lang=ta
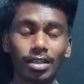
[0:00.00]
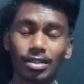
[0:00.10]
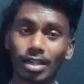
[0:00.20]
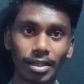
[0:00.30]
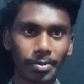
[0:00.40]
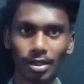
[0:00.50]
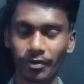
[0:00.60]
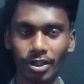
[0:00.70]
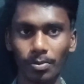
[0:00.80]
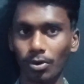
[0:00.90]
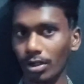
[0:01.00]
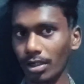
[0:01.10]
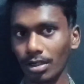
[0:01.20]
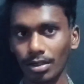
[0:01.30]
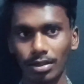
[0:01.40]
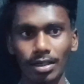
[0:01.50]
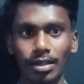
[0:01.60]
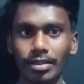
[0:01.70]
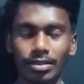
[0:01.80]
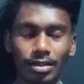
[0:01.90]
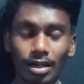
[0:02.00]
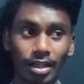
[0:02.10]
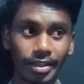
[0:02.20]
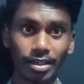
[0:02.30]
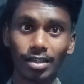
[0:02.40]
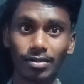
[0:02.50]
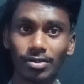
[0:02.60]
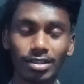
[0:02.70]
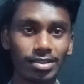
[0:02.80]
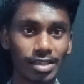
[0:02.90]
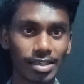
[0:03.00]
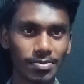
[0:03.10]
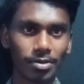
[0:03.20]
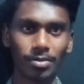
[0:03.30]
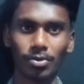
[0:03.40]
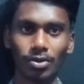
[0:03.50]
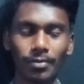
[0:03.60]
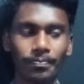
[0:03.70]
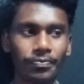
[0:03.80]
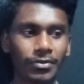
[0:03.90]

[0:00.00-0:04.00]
அதுக்கு கண்டிப்பாக நான் வீடியோ போடுறேன் நான் கலாய் அலாய் கலர் வந்து சேஞ்ச் பண்ணும்போது